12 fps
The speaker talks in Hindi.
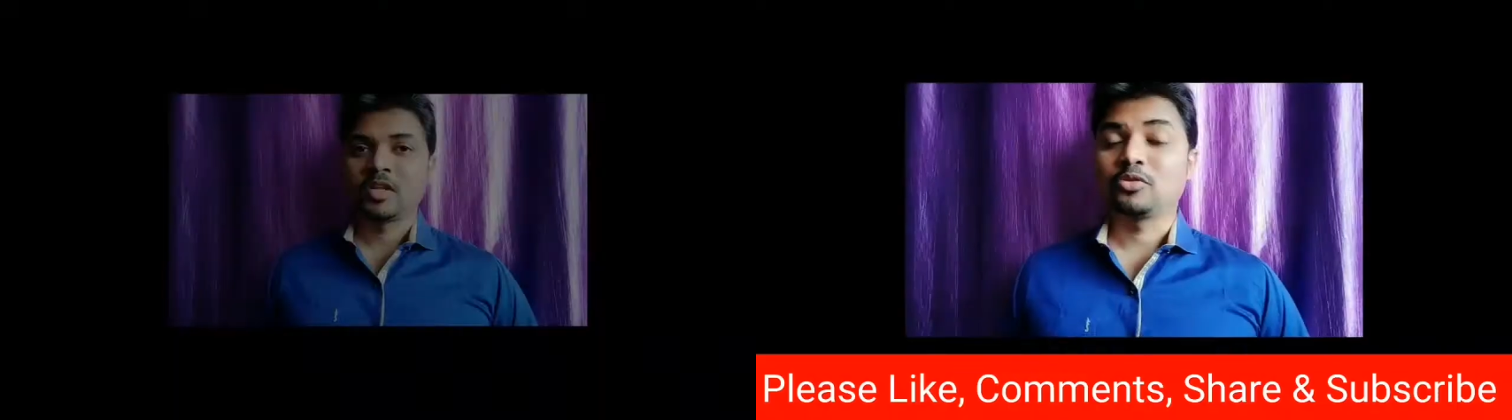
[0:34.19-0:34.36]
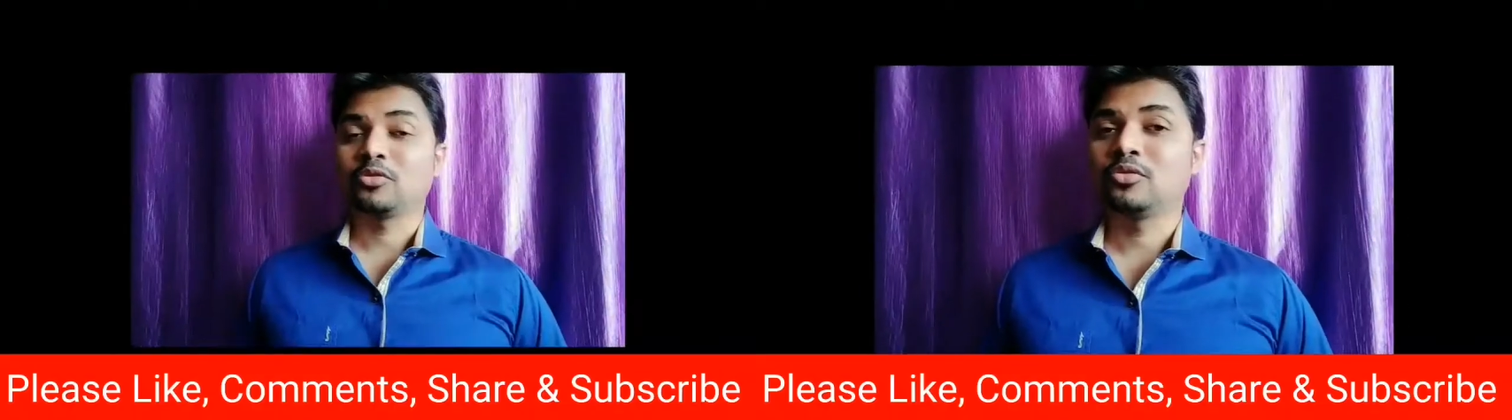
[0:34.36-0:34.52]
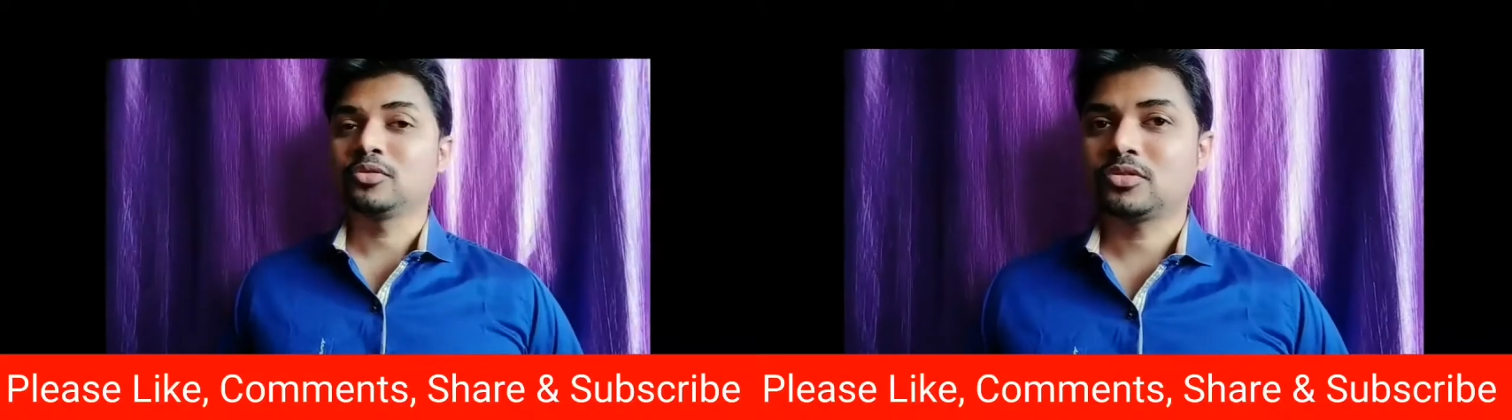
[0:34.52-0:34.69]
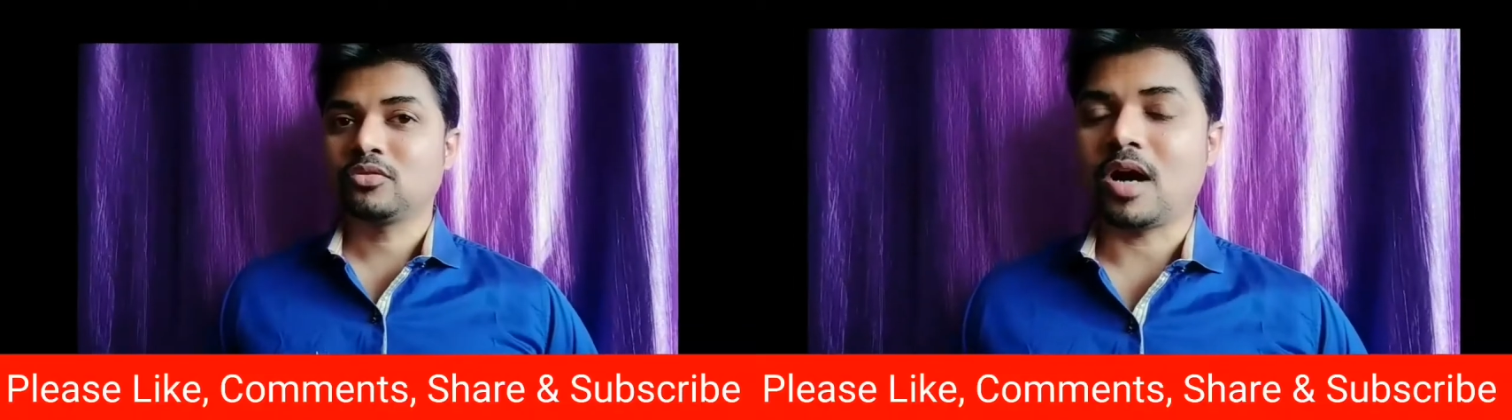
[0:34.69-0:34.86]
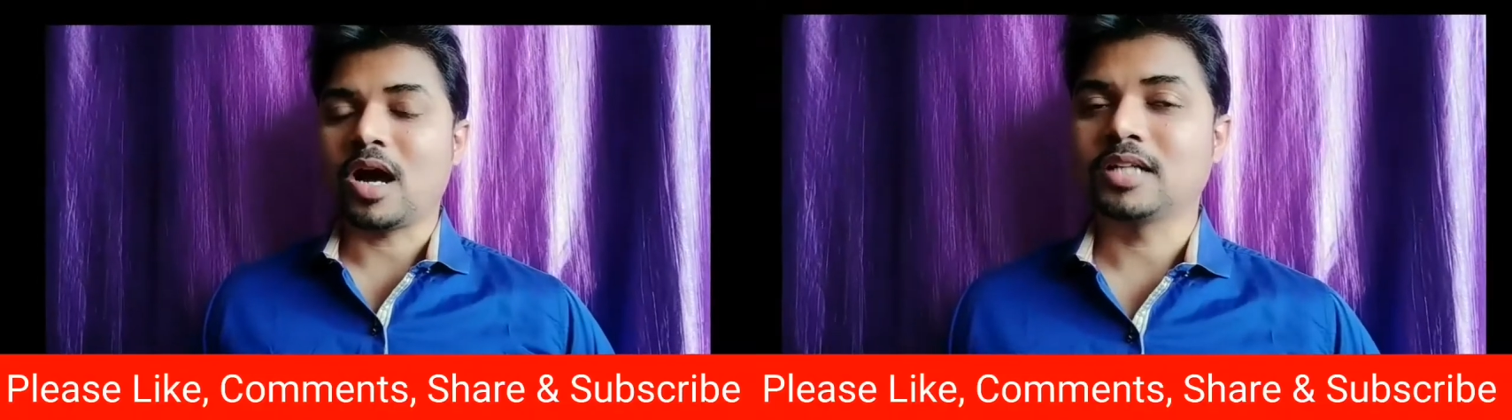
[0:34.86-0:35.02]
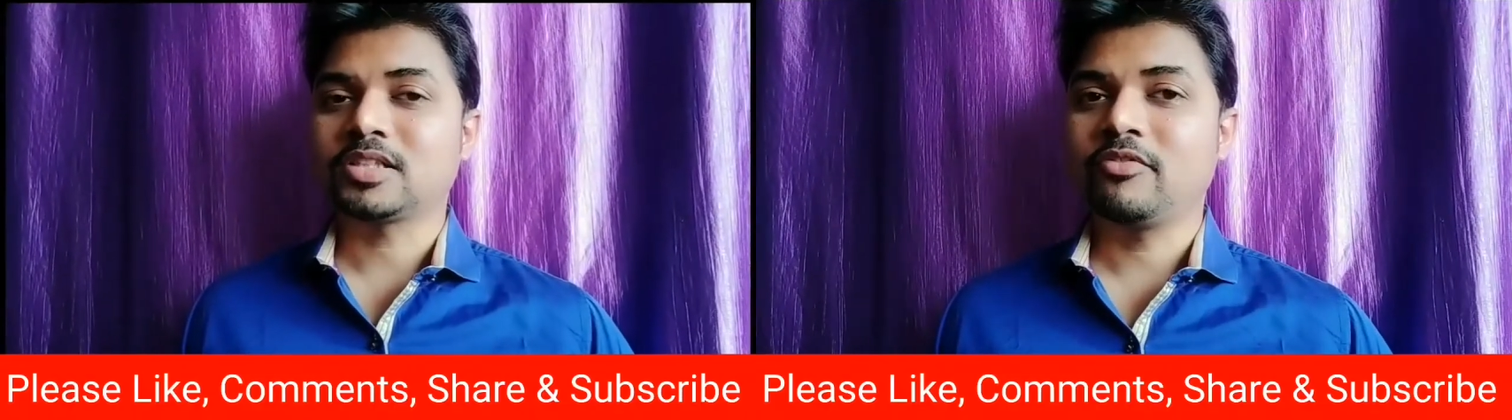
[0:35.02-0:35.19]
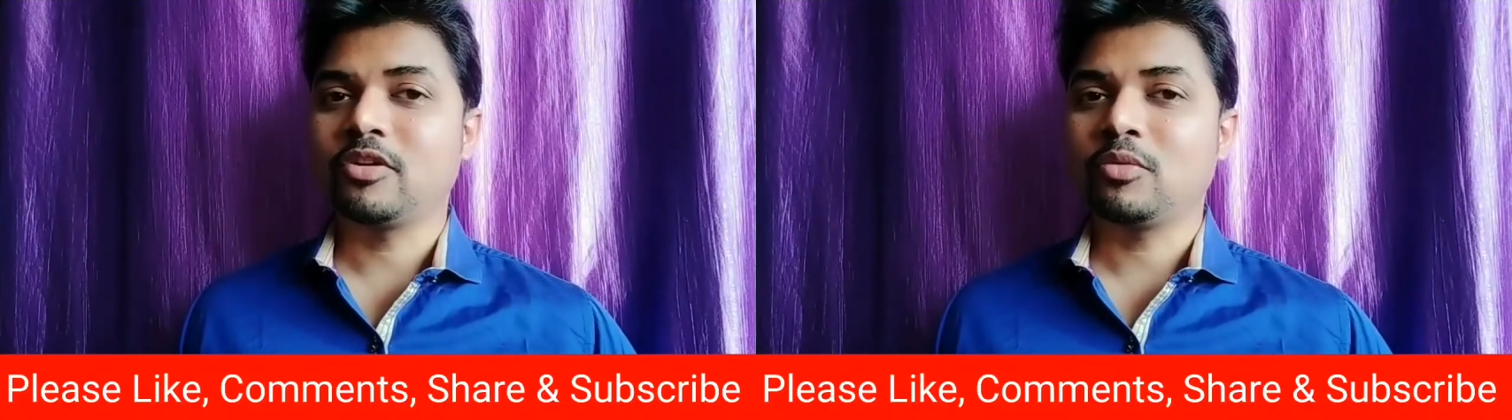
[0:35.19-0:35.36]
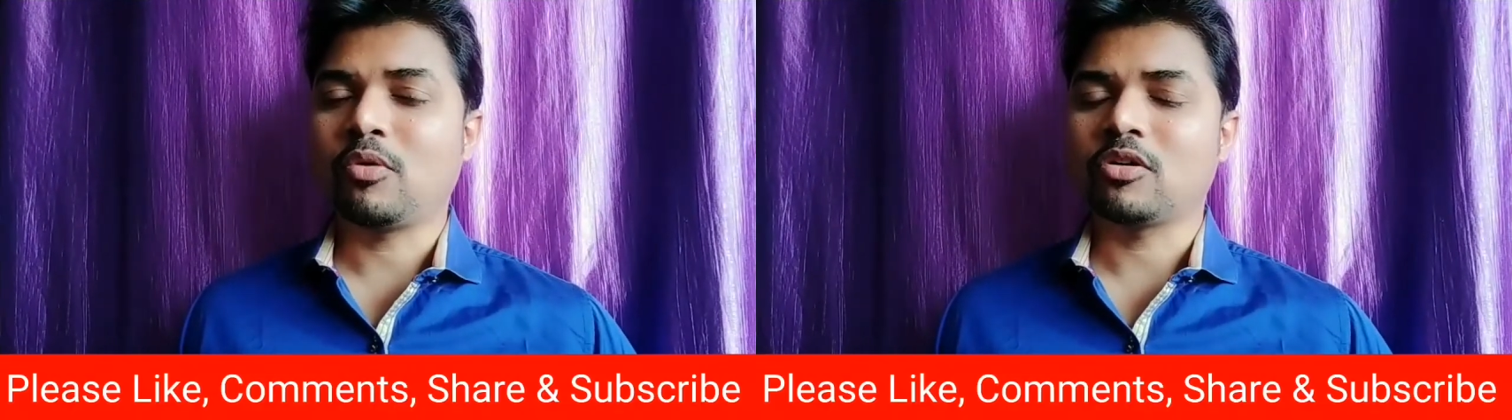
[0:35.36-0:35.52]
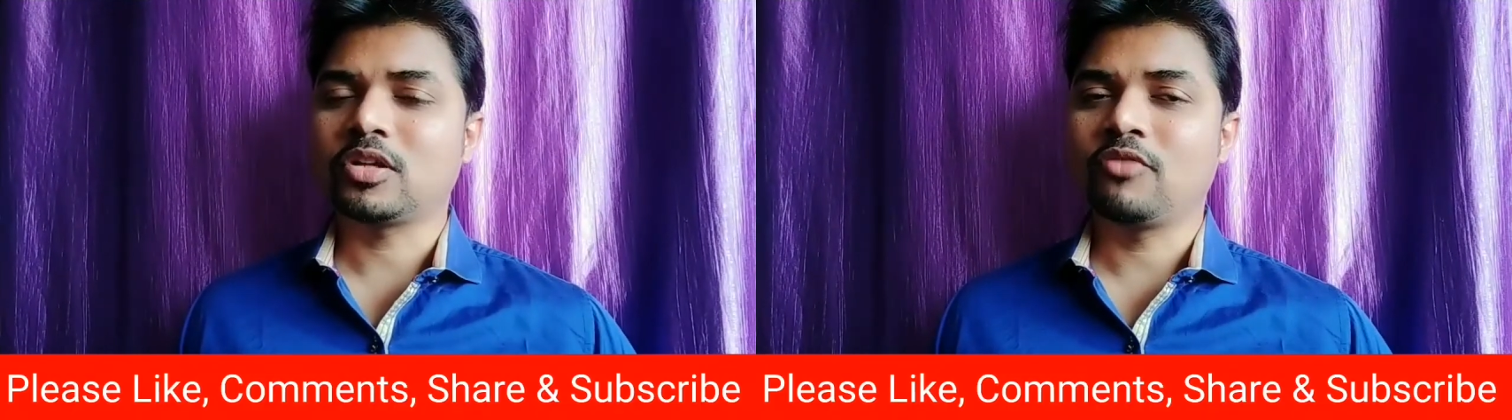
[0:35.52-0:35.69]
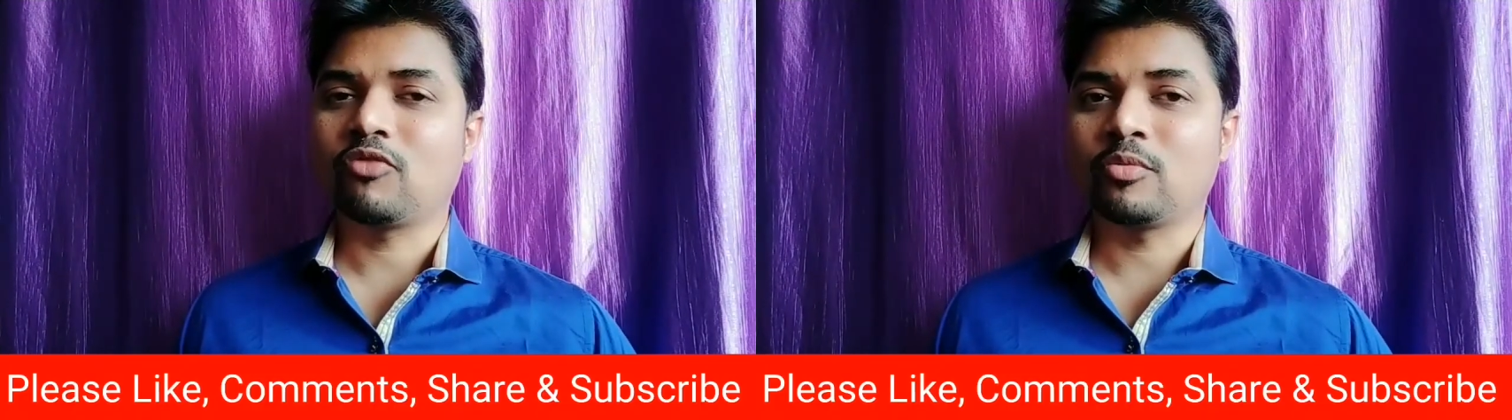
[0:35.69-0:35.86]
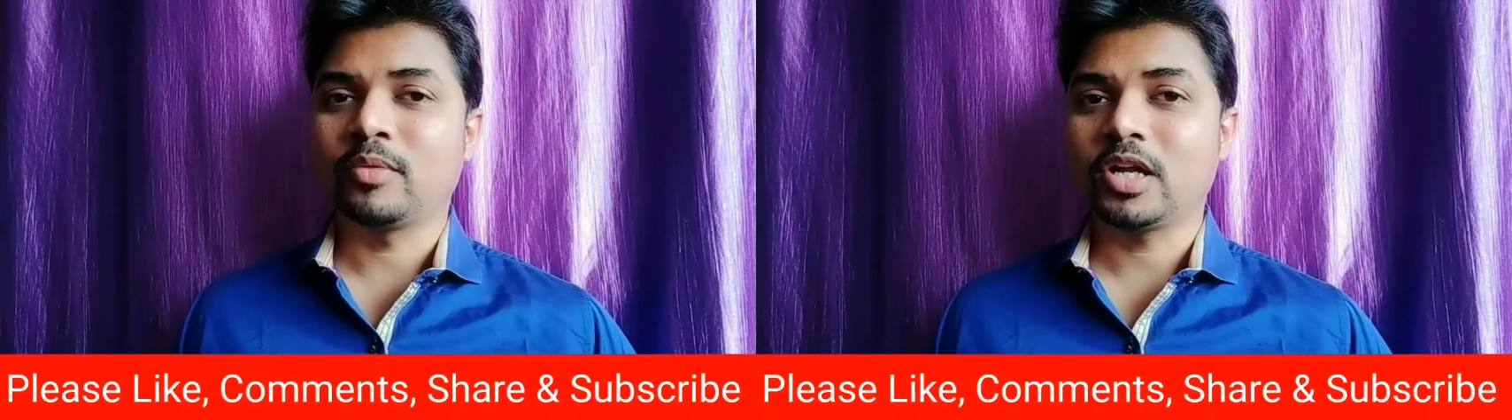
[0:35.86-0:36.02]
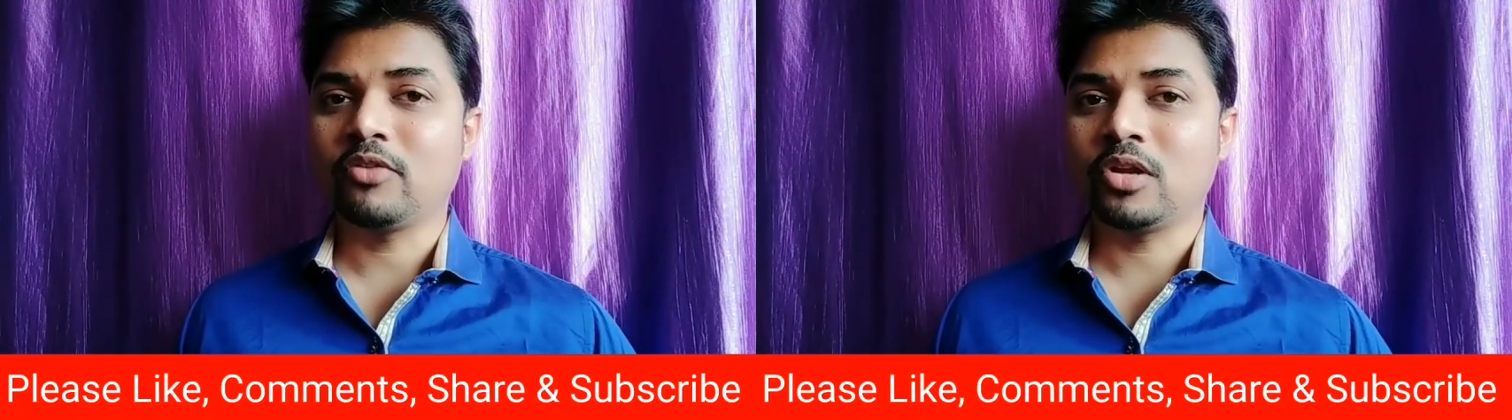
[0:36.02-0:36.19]
तो दोस्तों आज की वीडियो बहुत ही इन्फॉर्मेटिव
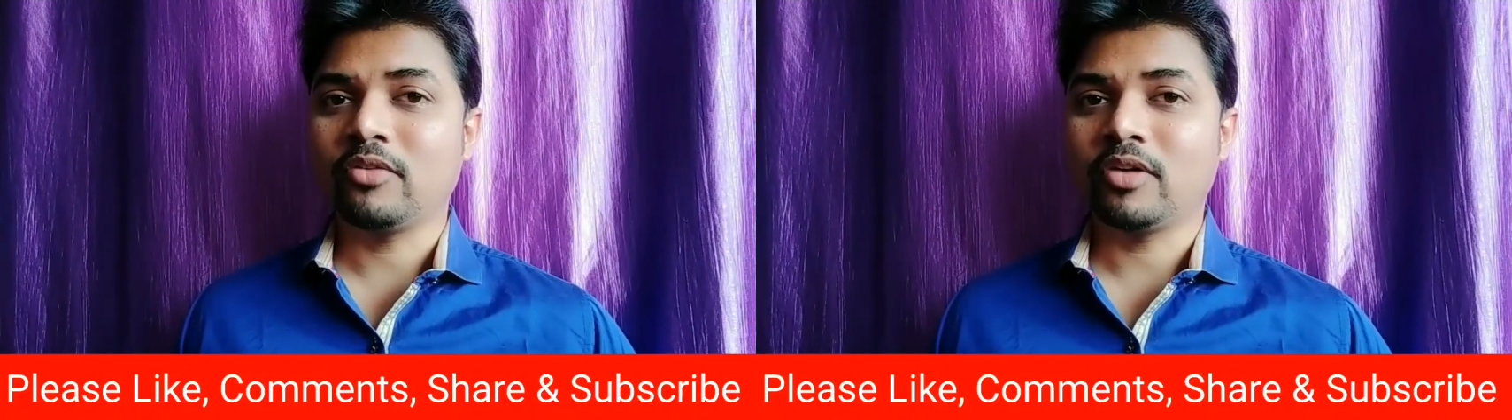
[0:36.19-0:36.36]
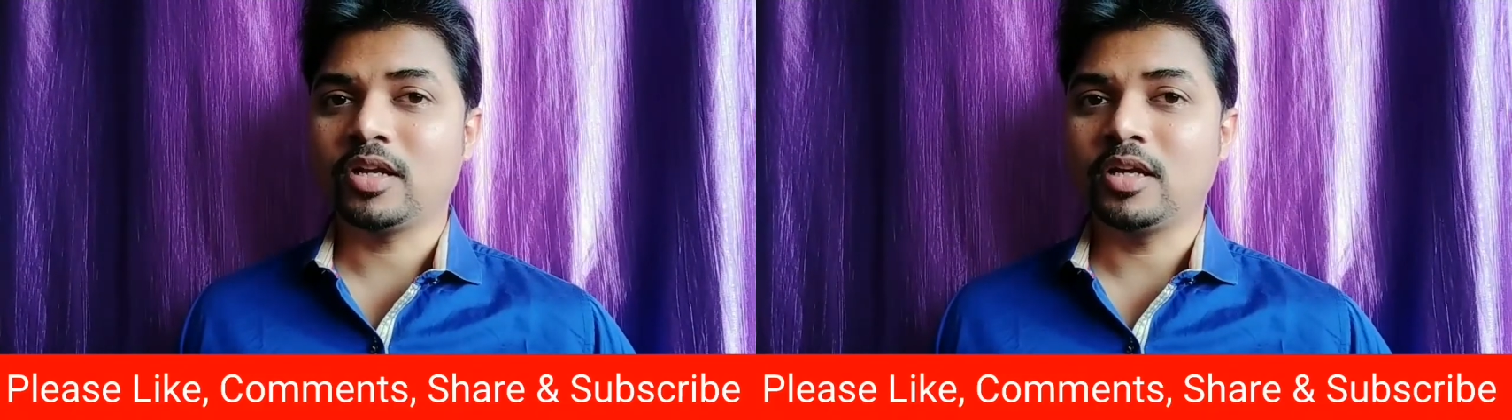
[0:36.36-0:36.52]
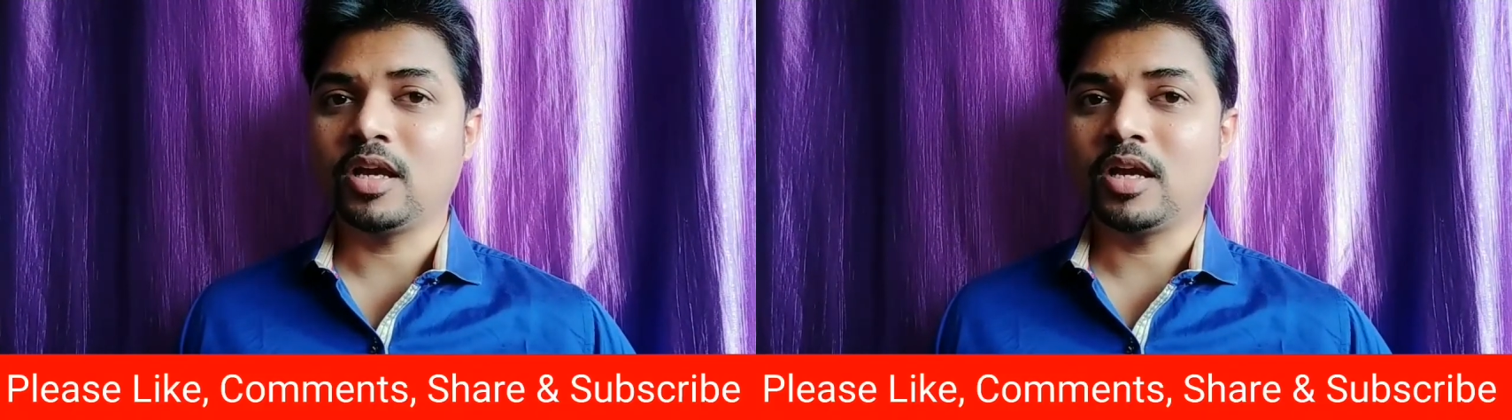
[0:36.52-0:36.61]
होने वाली है